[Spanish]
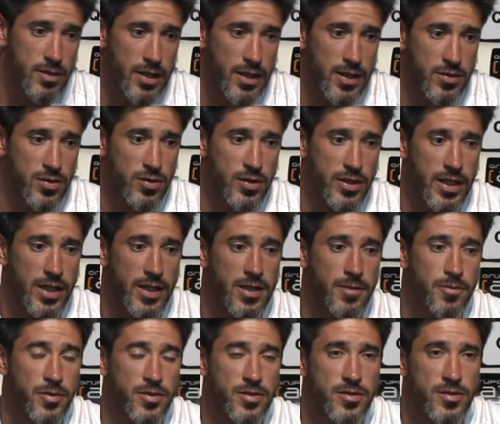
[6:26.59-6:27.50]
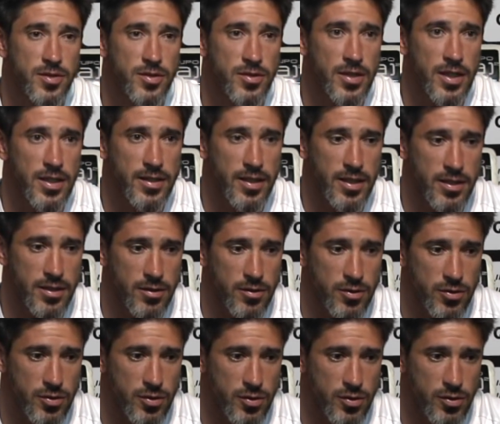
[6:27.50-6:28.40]
eso queda a disposición del técnico.
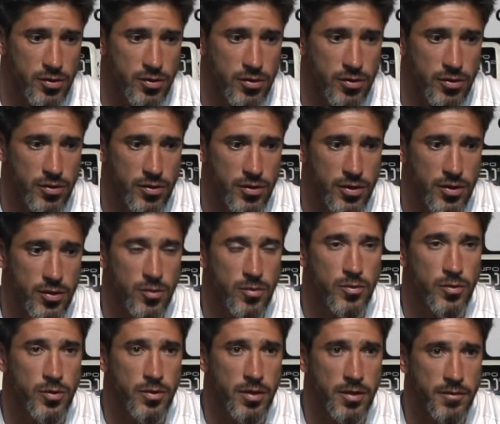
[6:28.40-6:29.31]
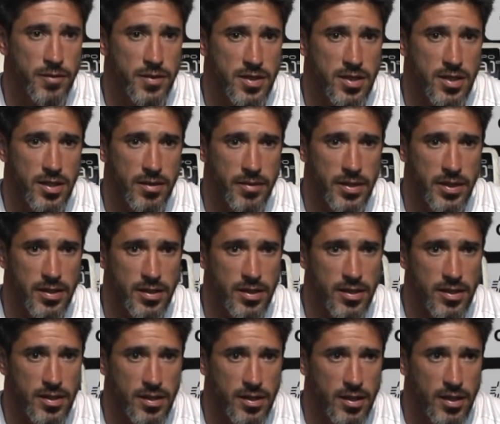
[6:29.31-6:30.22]
Yo estoy muy bien
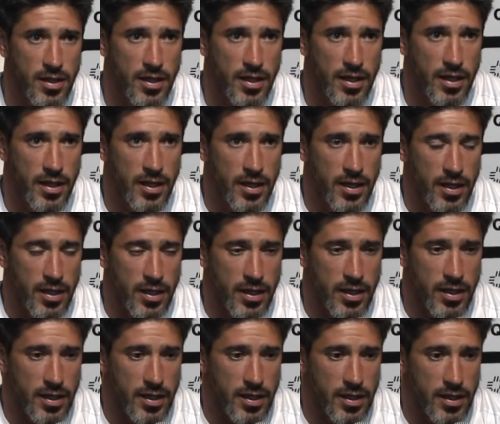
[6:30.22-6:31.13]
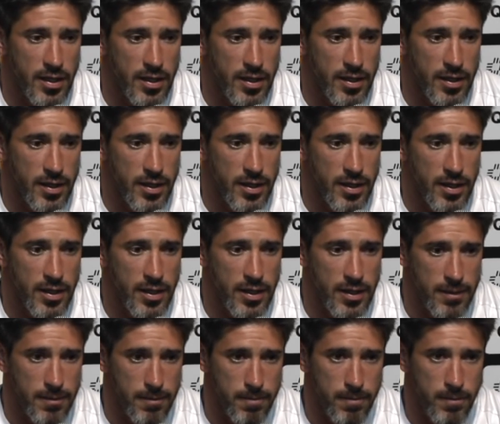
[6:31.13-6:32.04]
físicamente. Eh,
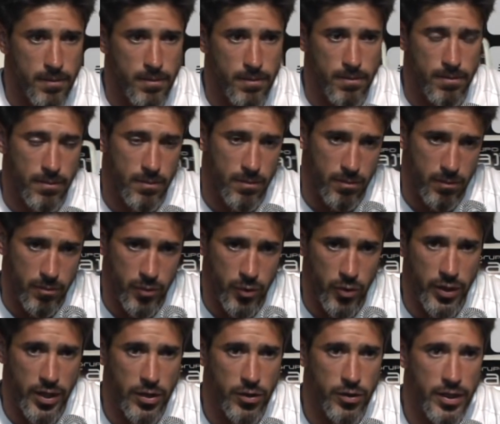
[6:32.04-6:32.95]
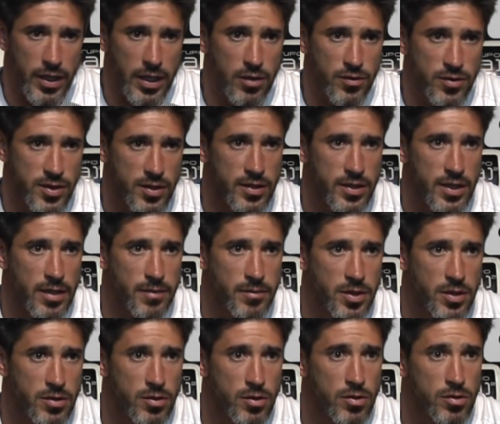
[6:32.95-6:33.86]
por ahora los
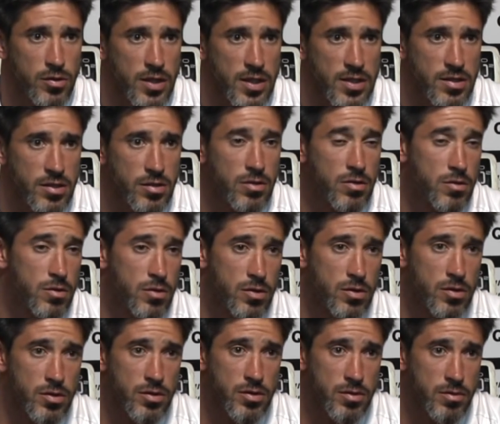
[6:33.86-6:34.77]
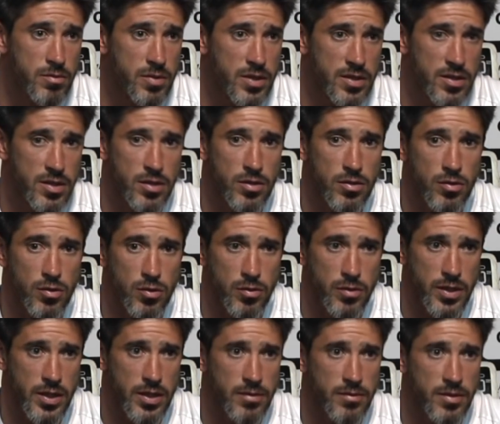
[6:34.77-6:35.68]
entrenamientos los estoy haciendo todos, me siento
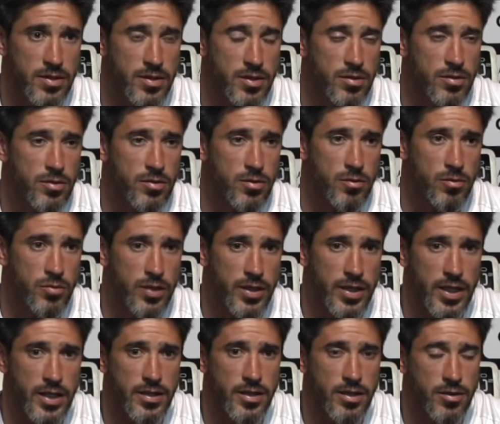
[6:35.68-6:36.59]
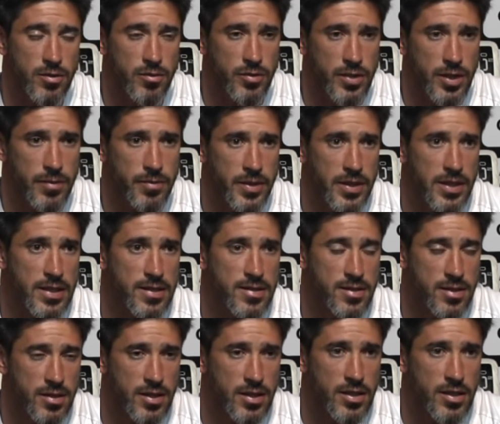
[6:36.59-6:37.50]
bien, me siento con buen aire, con buenas piernas,
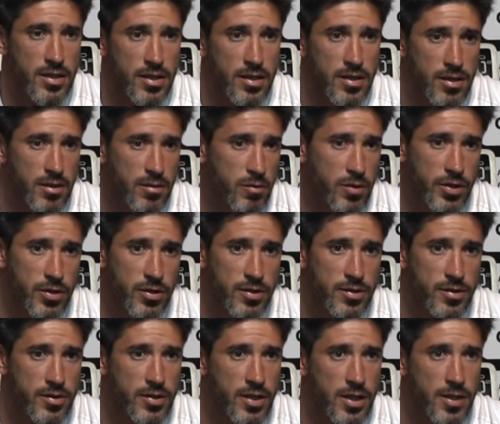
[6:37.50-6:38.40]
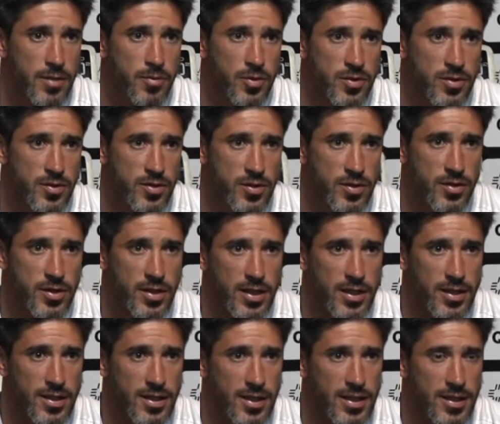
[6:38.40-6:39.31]
así que bueno, estoy a disposición
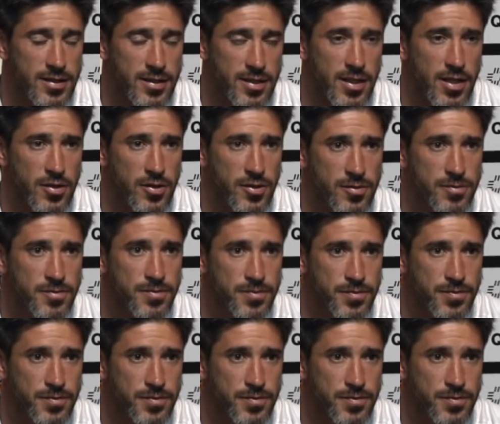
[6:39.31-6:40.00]
del entrenador.